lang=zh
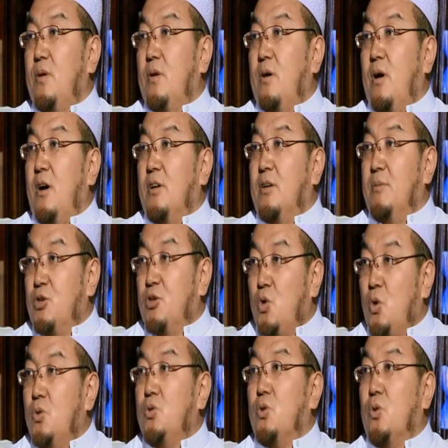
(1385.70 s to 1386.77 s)
啊，你们
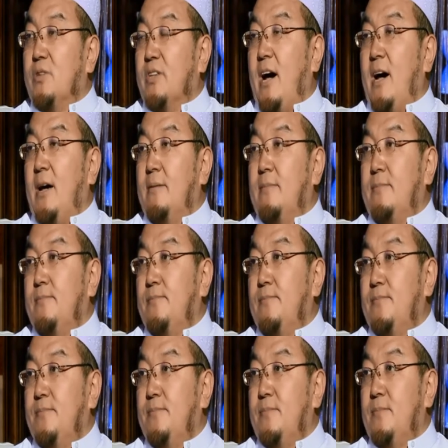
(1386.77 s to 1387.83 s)
顺从他，
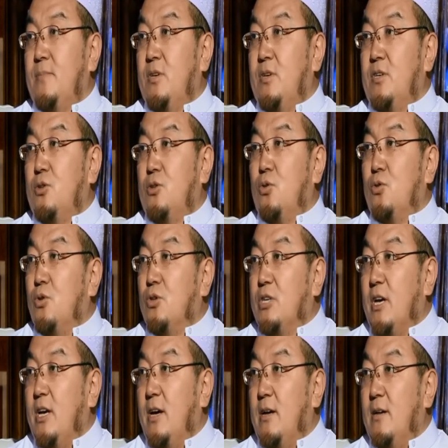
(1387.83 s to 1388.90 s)
顺从
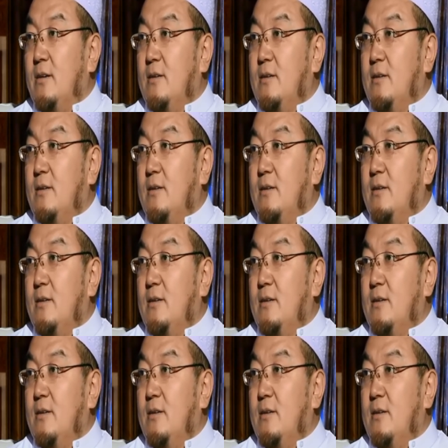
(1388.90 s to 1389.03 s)
谁呀？